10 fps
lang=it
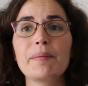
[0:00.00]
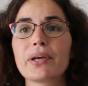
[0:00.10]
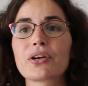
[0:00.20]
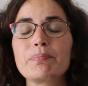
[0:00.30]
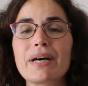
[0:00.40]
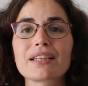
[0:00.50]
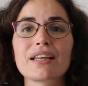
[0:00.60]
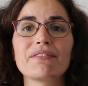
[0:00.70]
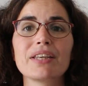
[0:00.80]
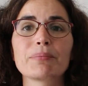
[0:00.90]
per non
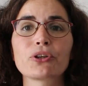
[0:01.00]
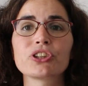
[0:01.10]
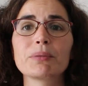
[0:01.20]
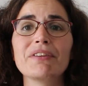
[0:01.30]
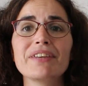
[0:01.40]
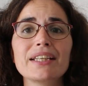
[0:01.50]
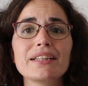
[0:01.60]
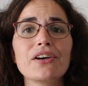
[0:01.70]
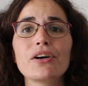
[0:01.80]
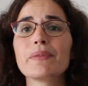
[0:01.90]
perdervi i prossimi
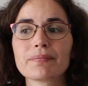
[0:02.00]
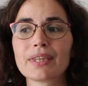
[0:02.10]
video